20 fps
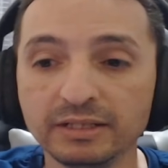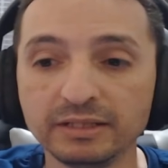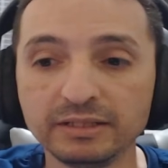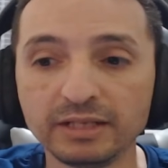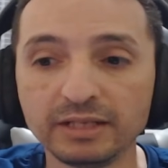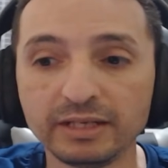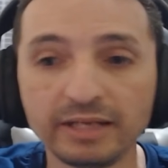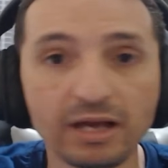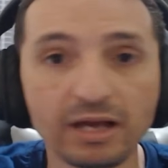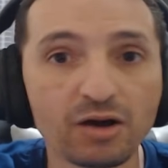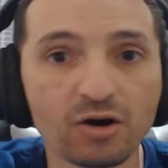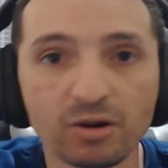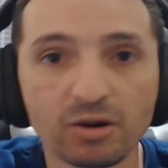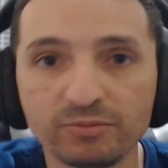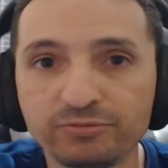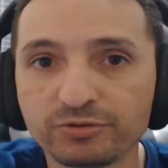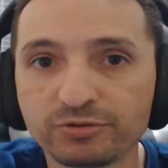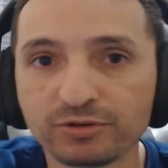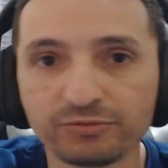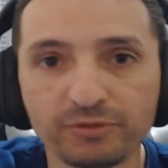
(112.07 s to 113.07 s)
E aí é
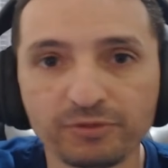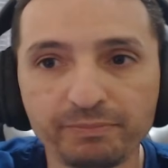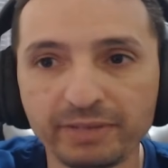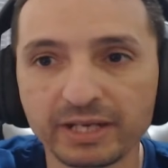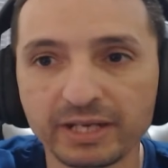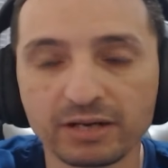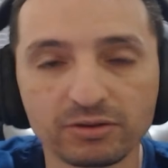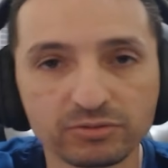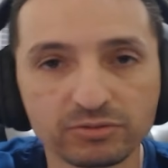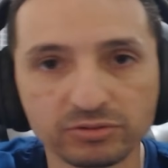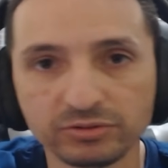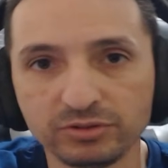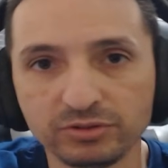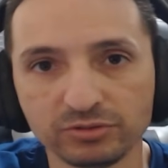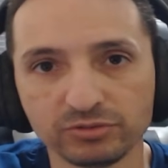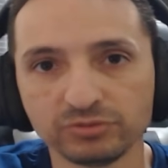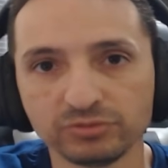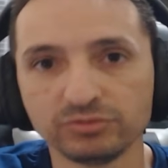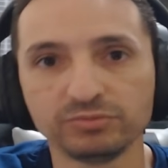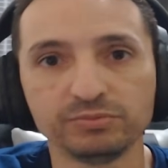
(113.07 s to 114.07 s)
óbvio que eu vou pegar o
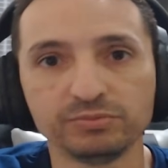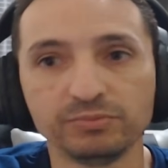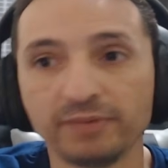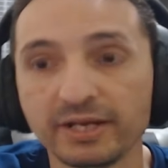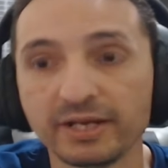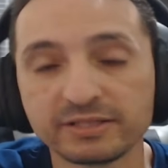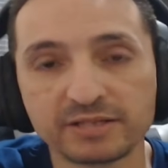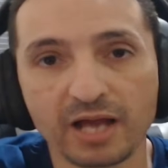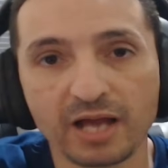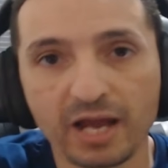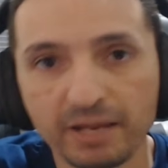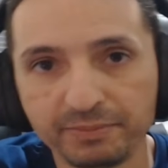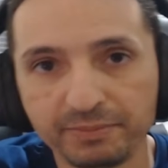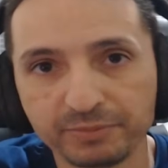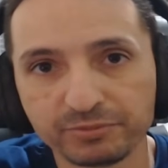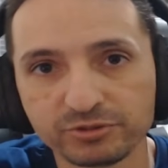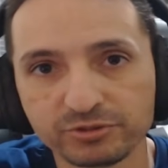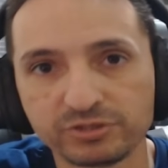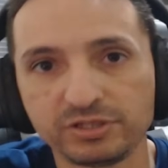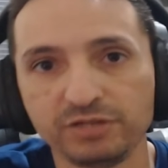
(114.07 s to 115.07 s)
conteúdo mais hype
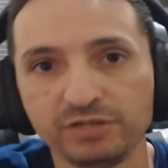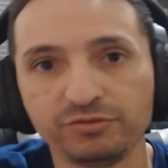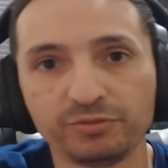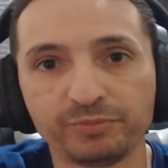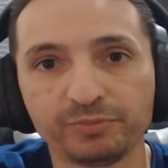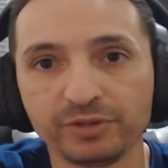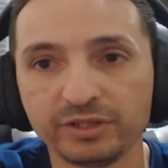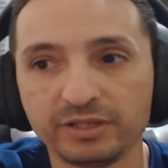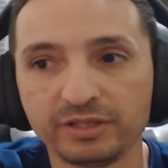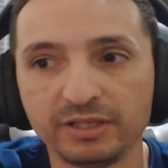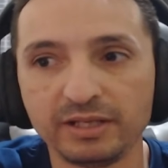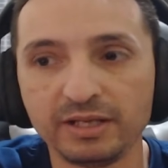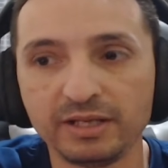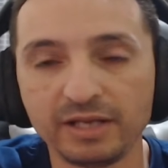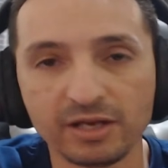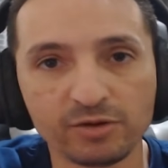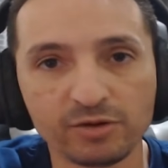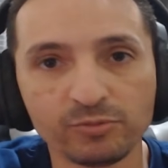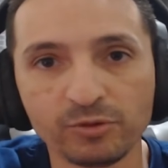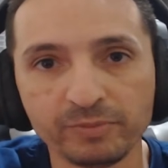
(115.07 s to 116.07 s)
possível porque
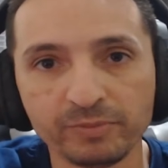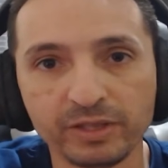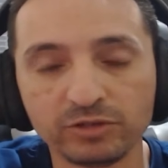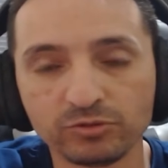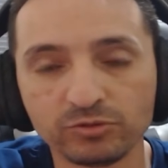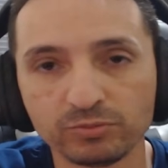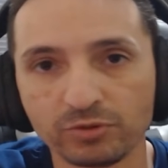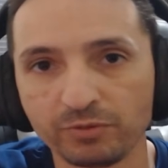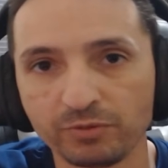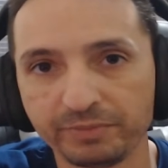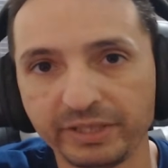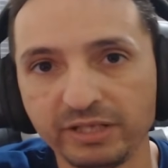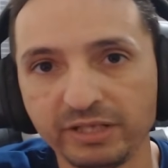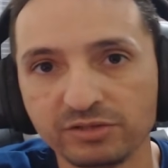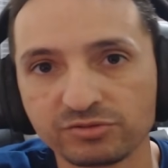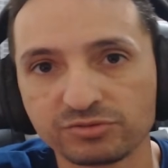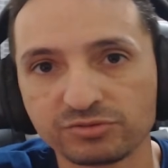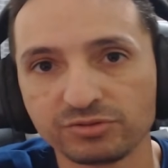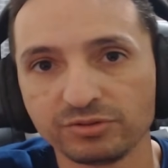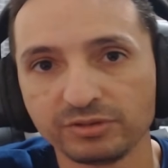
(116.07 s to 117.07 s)
é um momento bom para
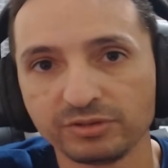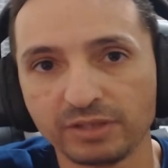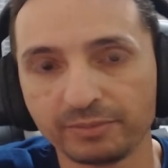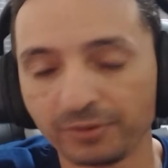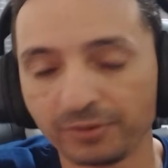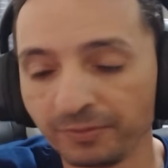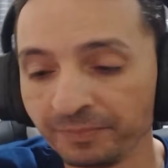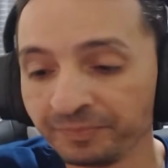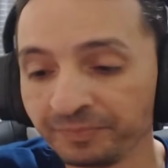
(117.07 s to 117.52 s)
isso, tá bom?